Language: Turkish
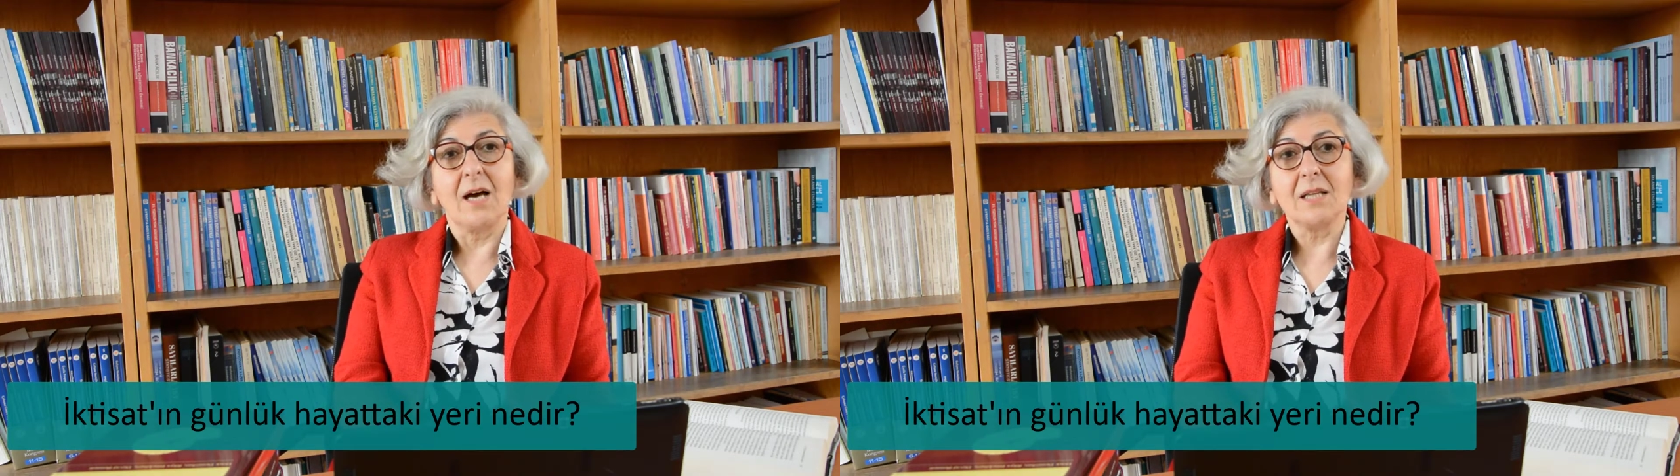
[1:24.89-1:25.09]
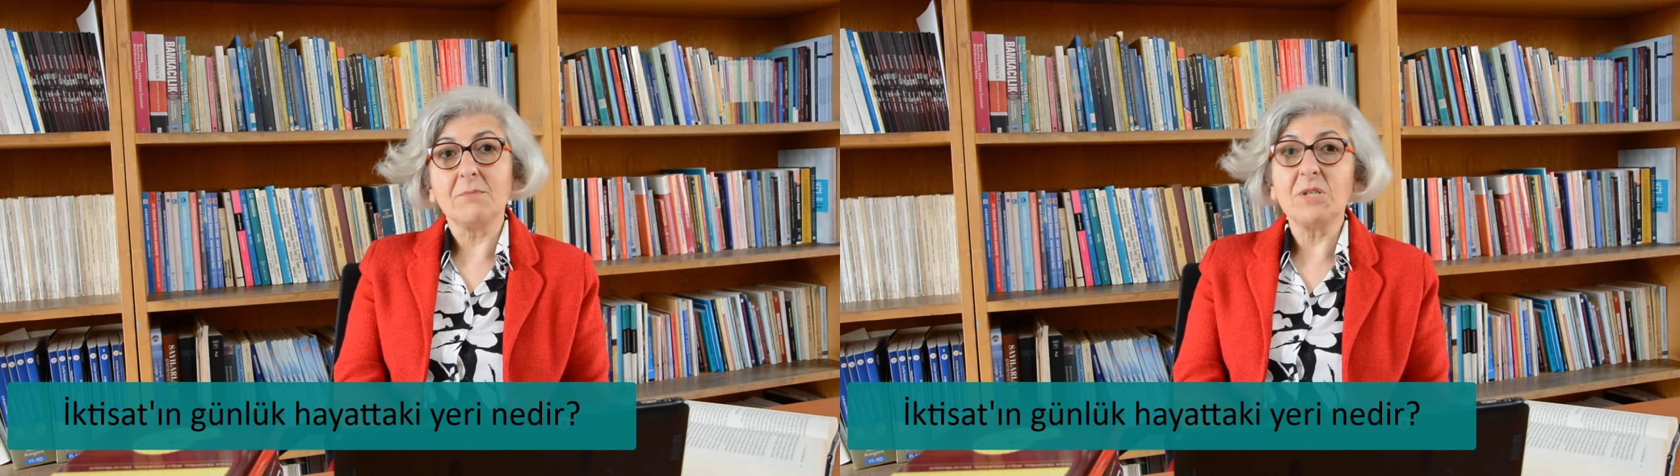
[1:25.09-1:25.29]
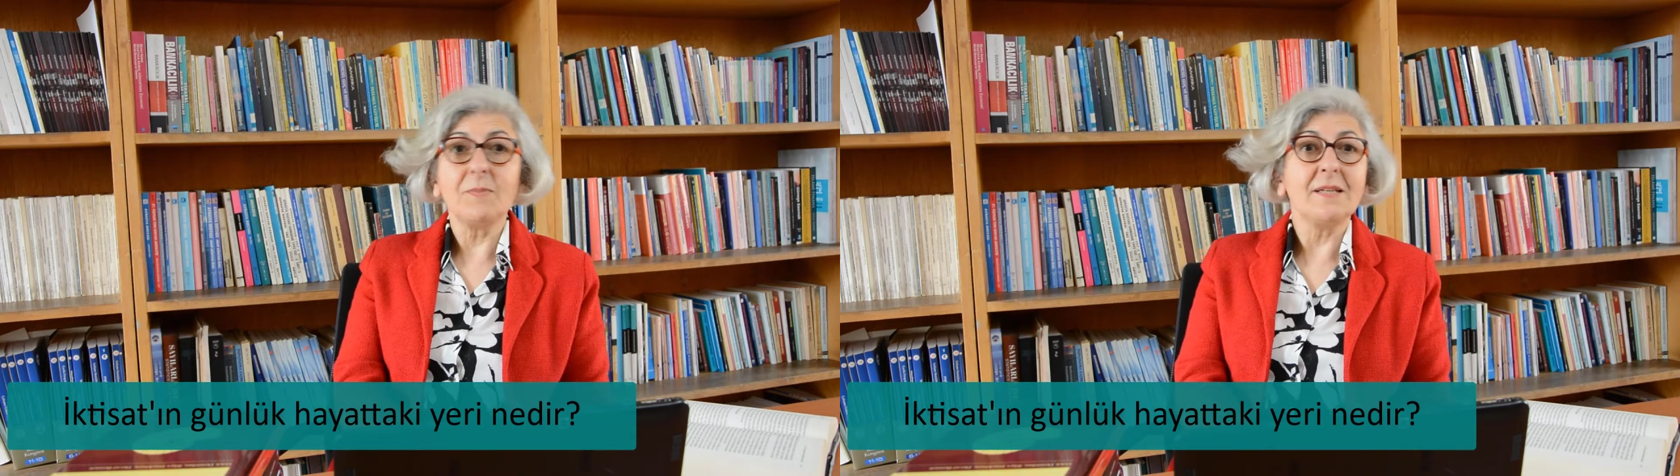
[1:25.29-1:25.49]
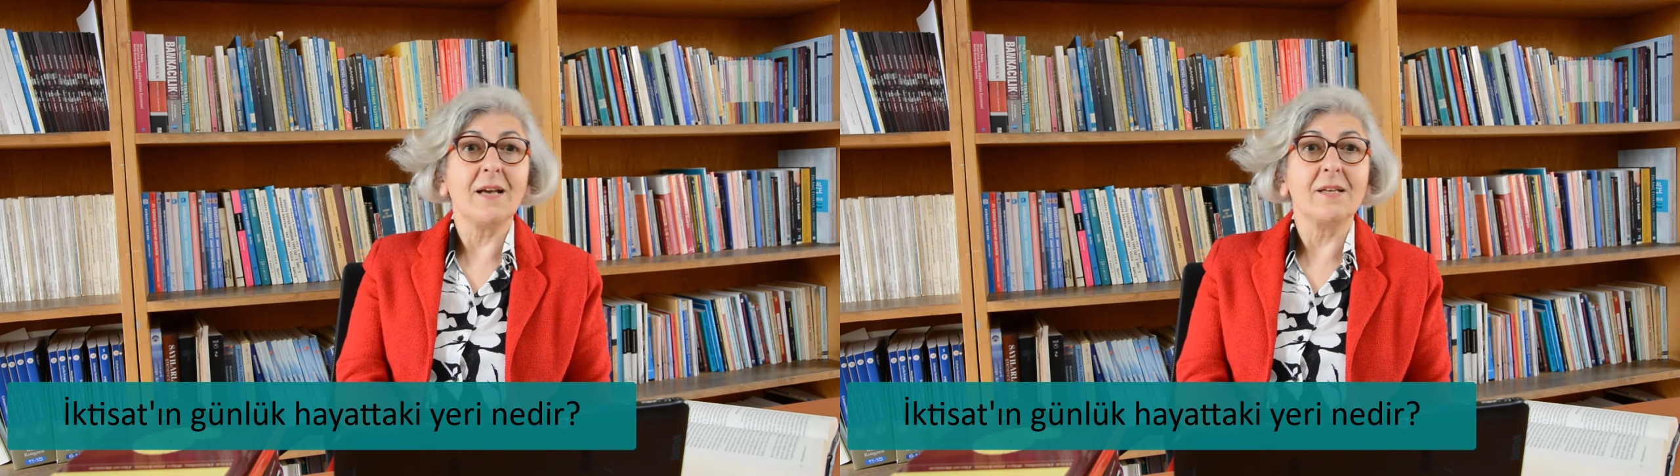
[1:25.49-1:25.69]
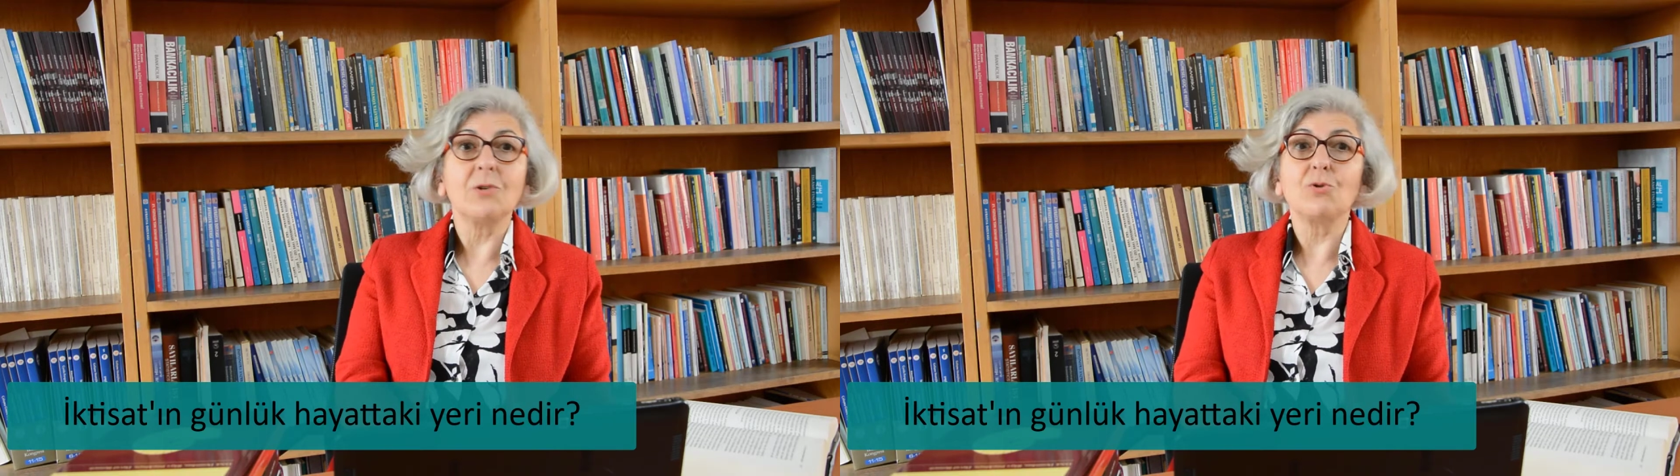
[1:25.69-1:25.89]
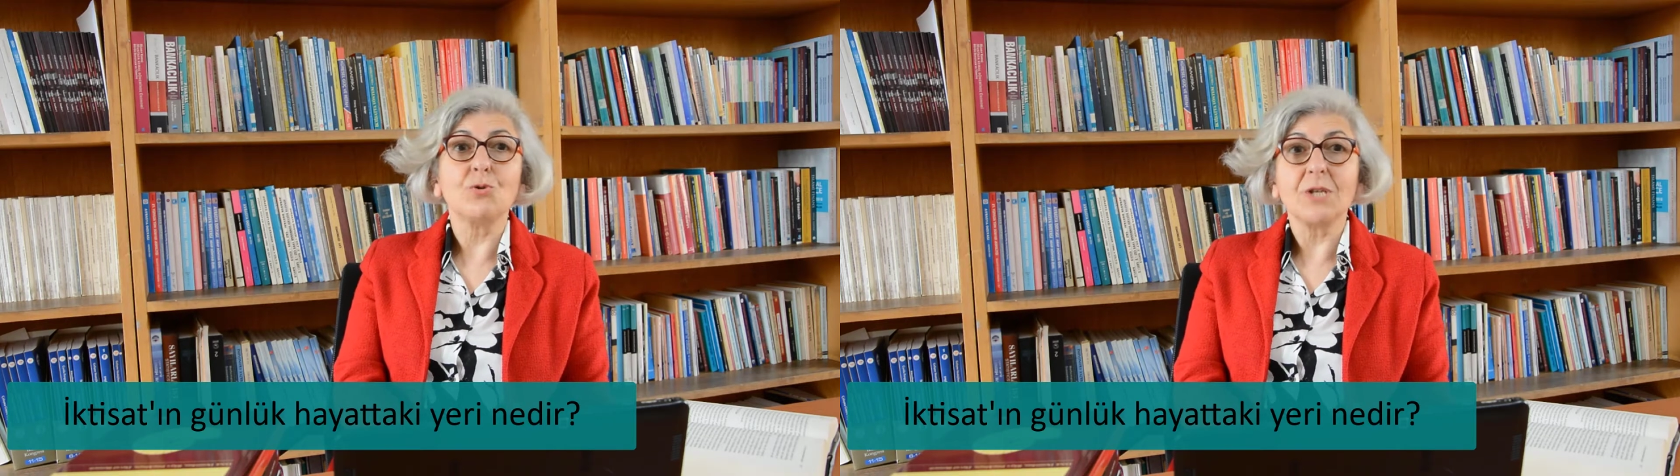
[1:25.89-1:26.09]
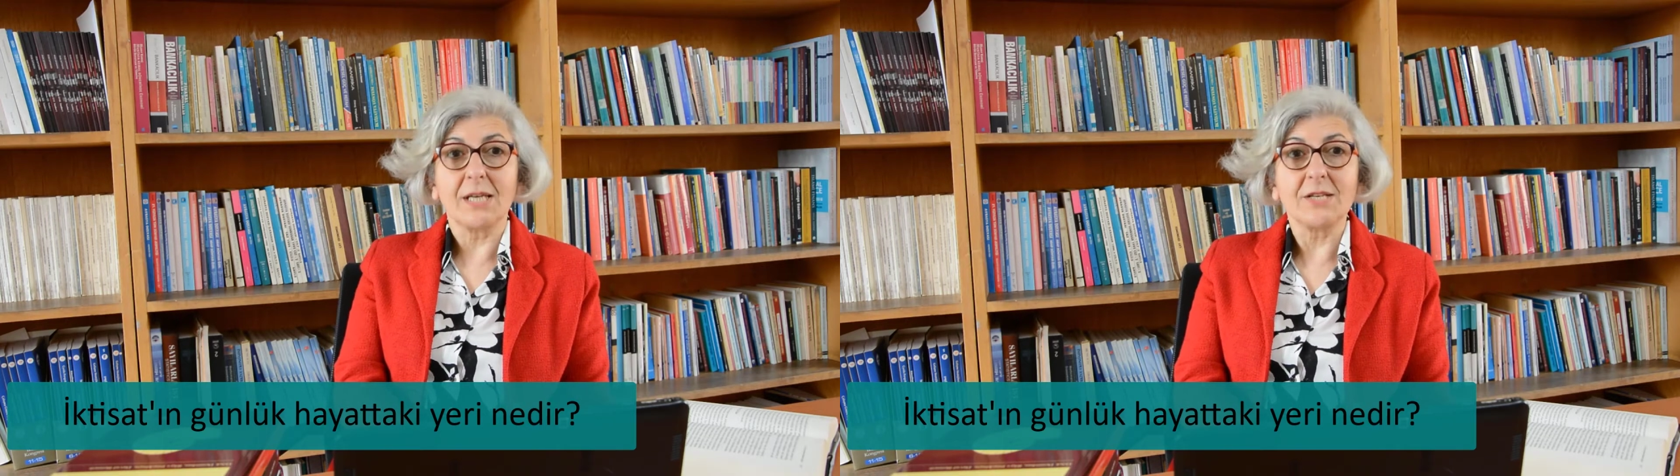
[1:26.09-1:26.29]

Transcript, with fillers: 60 bin tane düşünce